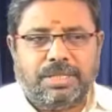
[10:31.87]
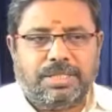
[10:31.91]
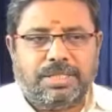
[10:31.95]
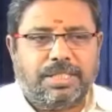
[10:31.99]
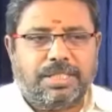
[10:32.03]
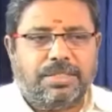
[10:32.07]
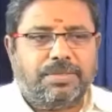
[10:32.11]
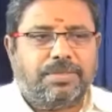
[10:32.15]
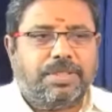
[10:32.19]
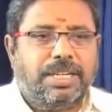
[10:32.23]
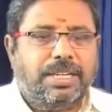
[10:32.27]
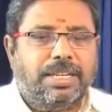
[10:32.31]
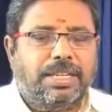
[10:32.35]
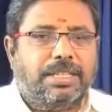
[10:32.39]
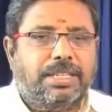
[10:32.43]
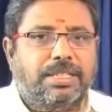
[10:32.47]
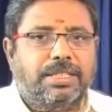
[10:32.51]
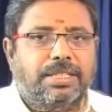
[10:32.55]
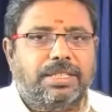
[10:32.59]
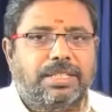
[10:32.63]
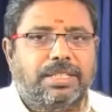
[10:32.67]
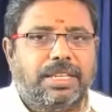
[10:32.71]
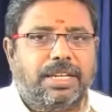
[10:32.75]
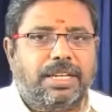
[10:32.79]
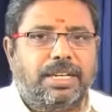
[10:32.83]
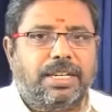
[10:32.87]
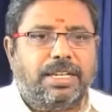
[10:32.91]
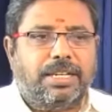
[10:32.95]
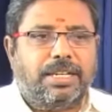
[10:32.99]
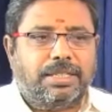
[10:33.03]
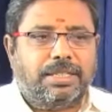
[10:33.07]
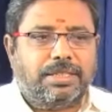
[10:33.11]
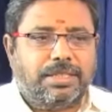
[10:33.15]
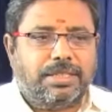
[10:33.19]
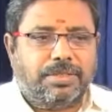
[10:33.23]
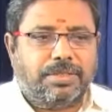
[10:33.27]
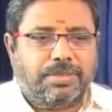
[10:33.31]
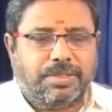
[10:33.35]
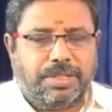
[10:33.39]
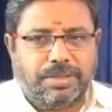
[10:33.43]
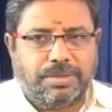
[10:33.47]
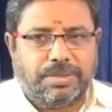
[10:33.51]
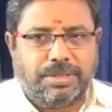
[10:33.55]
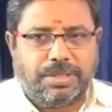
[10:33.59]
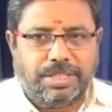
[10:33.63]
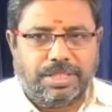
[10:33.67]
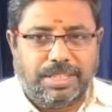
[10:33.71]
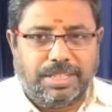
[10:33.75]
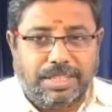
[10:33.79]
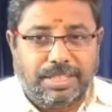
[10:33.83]
செவ்வாய் எடுத்துக்கிட்டா செவ்வாய்
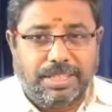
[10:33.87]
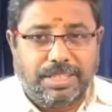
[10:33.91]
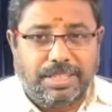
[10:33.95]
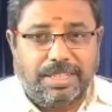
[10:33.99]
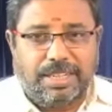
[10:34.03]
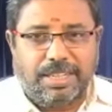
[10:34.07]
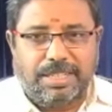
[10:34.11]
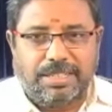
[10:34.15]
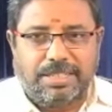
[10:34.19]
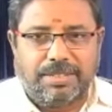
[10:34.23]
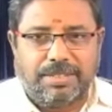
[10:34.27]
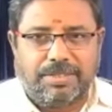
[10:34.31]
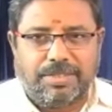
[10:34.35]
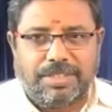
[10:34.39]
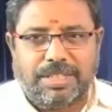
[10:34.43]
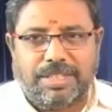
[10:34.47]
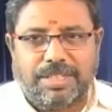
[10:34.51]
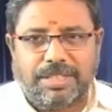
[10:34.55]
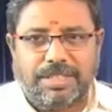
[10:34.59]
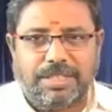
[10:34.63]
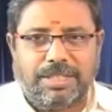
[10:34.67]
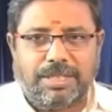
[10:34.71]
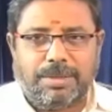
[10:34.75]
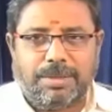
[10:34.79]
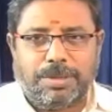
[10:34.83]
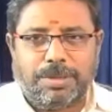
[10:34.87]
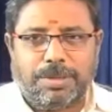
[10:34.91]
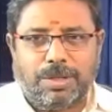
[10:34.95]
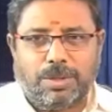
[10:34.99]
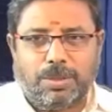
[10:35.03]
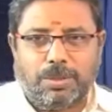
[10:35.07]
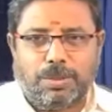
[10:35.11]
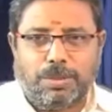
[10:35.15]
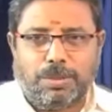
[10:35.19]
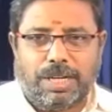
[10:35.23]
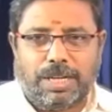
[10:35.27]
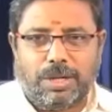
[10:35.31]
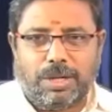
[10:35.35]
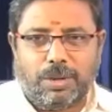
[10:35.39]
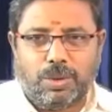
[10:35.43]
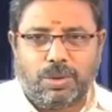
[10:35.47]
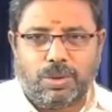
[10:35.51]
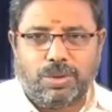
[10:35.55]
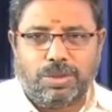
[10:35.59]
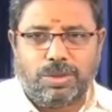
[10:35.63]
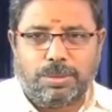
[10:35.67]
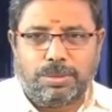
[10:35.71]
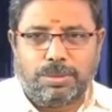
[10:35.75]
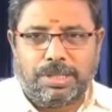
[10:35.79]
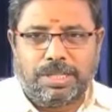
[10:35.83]
வந்து எதுக்காக செவ்வாய் எடுத்துக்கிறோம்னா ரொம்ப
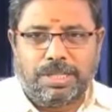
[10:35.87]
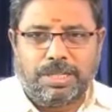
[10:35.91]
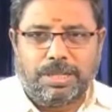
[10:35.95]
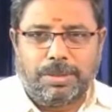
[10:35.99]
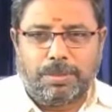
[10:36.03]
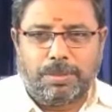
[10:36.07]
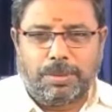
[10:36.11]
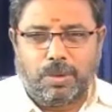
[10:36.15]
ஆக்ரோஷமான